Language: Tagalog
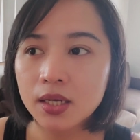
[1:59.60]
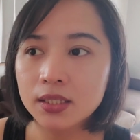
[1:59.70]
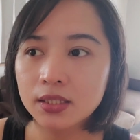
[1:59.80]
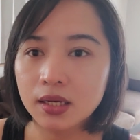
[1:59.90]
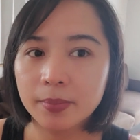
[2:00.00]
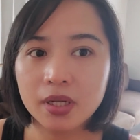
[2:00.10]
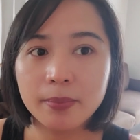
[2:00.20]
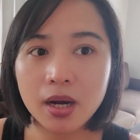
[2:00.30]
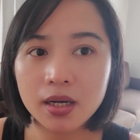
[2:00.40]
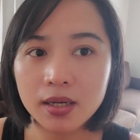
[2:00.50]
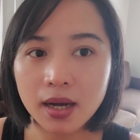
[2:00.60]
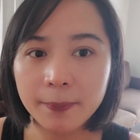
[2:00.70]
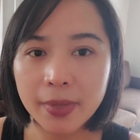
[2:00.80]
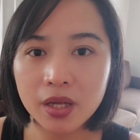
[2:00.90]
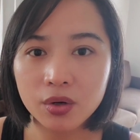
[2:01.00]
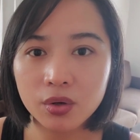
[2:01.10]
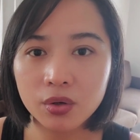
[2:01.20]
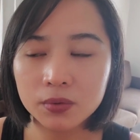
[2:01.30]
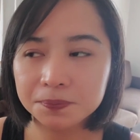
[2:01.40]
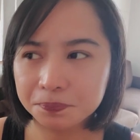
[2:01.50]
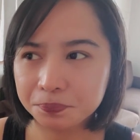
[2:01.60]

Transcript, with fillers: Hindi kami nabangga, pero